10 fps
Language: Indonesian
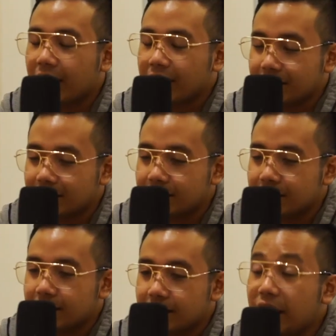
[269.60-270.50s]
Okay.
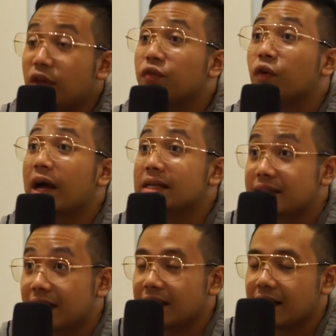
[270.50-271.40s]
Thank you for
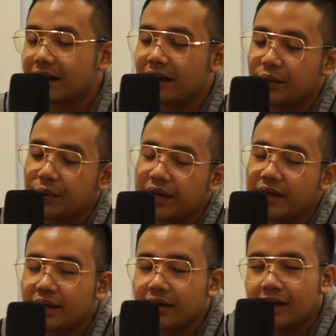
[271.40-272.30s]
asking that
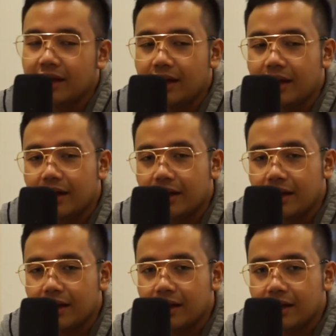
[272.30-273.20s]
anyway.
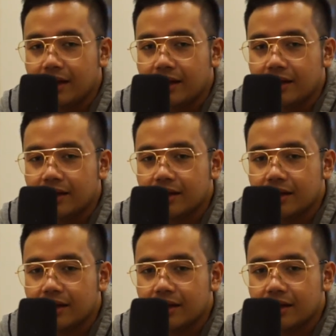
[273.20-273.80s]
Uh,